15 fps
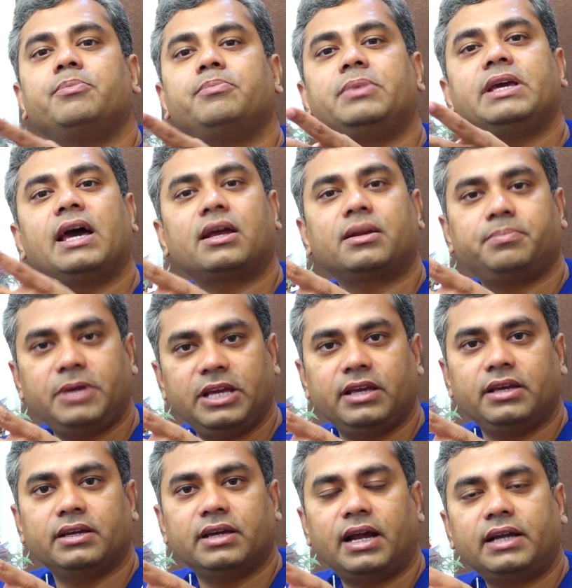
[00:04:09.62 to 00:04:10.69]
పిఆర్పి
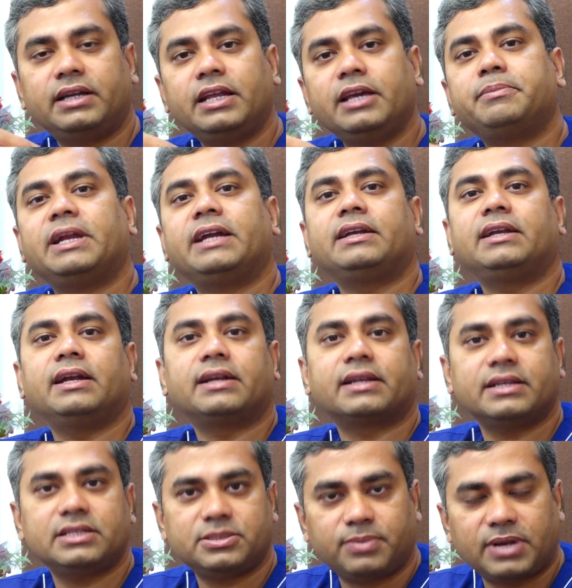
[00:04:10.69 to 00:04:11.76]
అంటే ప్లేట్లెట్
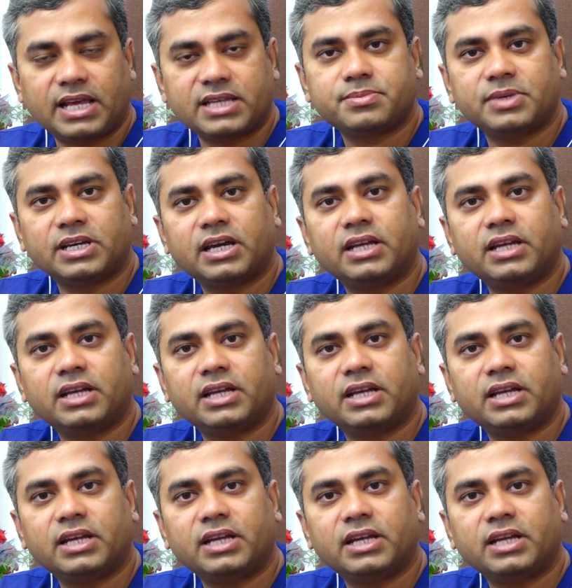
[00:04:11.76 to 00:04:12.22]
రిచ్ ప్లాస్మా